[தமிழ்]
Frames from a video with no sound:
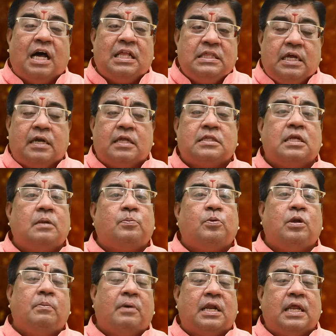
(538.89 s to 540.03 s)
அந்த இடத்துல
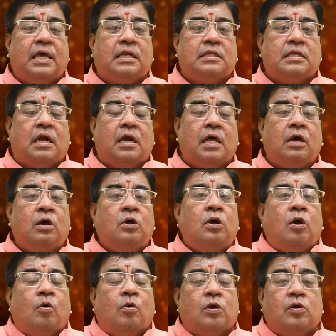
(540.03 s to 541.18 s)
போய் மறையிறதுனால
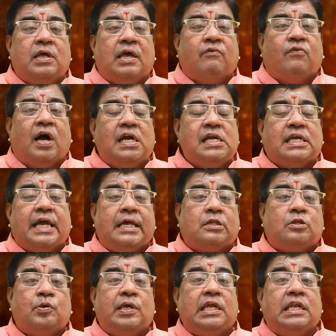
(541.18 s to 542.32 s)
உங்களுடைய வாழ்க்கை
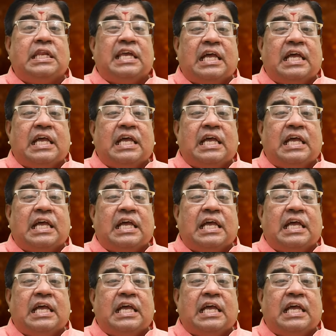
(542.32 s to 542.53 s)
துணையின்